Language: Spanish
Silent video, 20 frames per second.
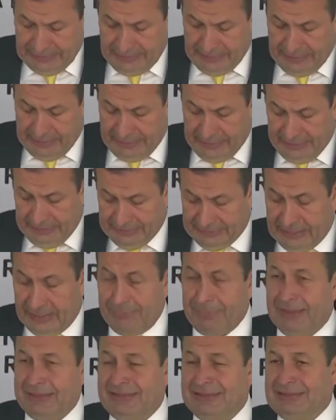estar
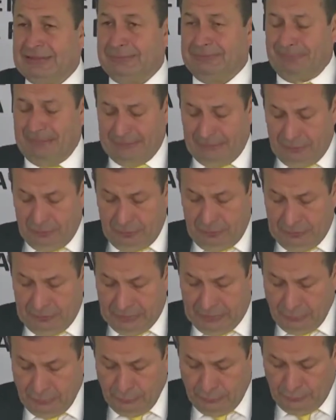participando en
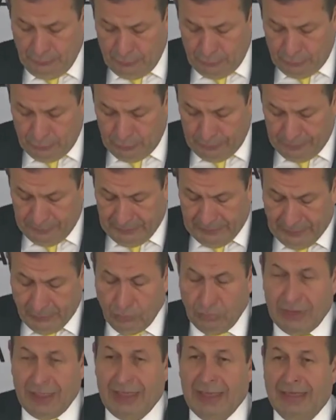un foro, en
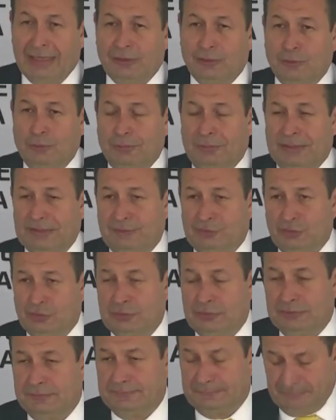una agrupación
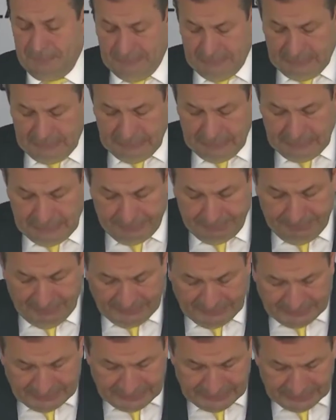de
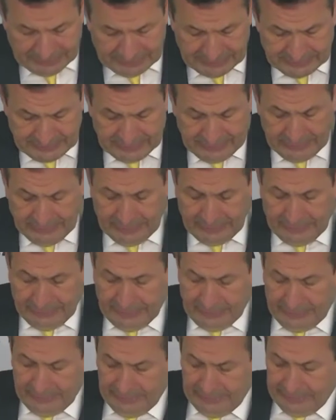países
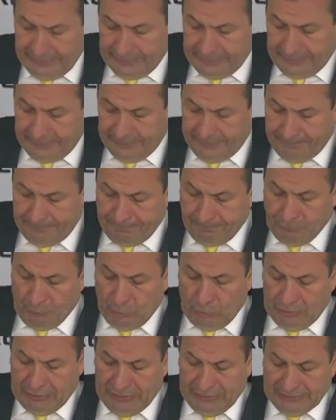eh,
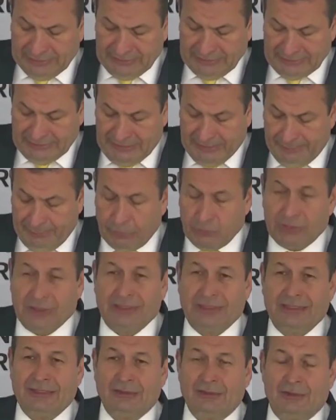donde se está
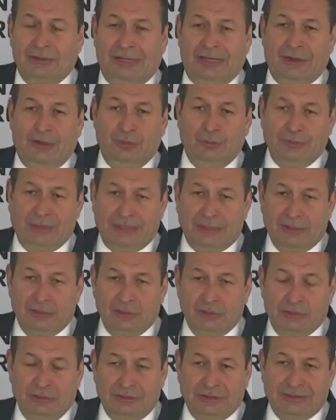protegiendo a gobiernos
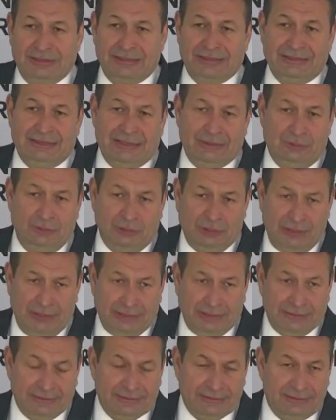
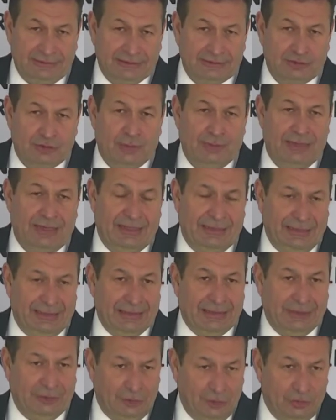dictatoriales, que esto va en
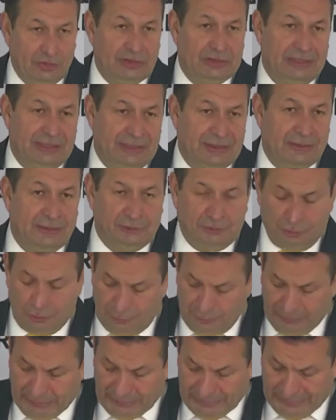contra de nuestros
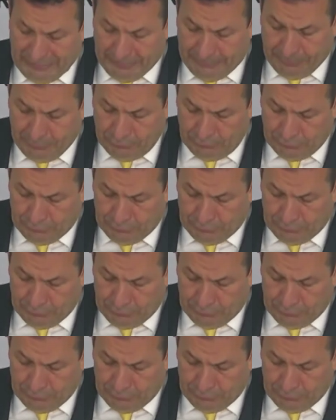principios